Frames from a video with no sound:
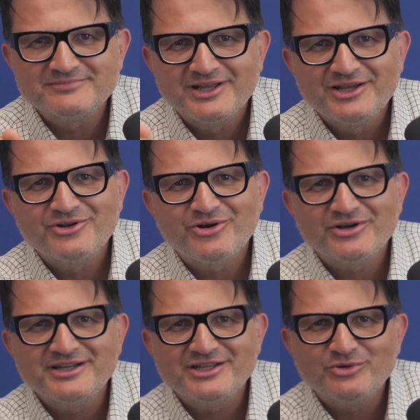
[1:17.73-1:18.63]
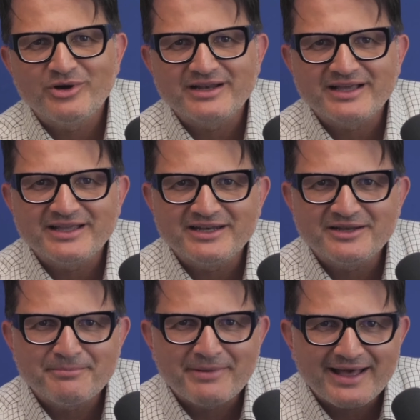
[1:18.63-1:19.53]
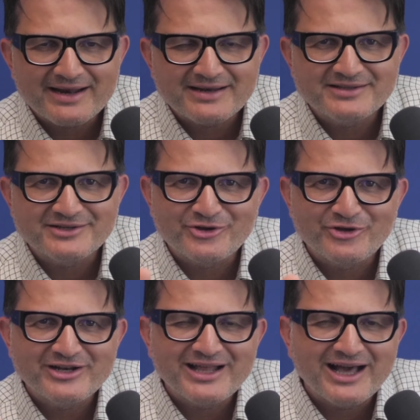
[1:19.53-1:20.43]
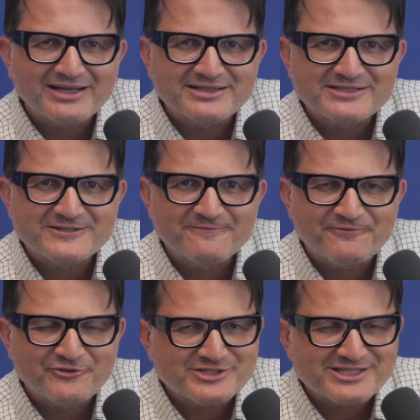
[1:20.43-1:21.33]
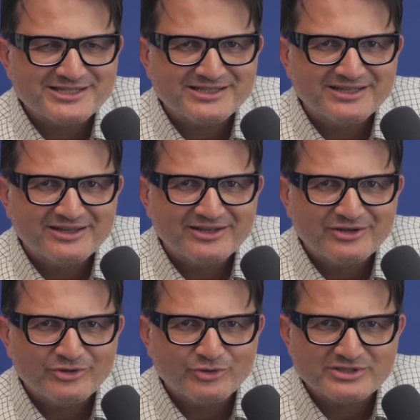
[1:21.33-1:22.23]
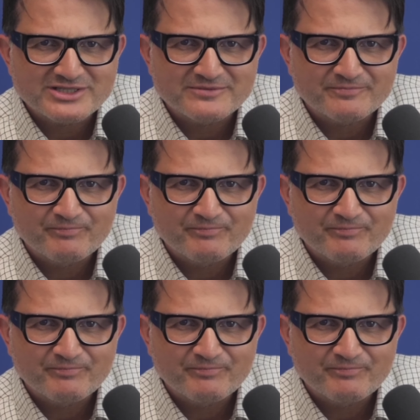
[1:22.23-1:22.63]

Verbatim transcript: Doch nicht nur angehende Pärchen können Angst für sich nutzen.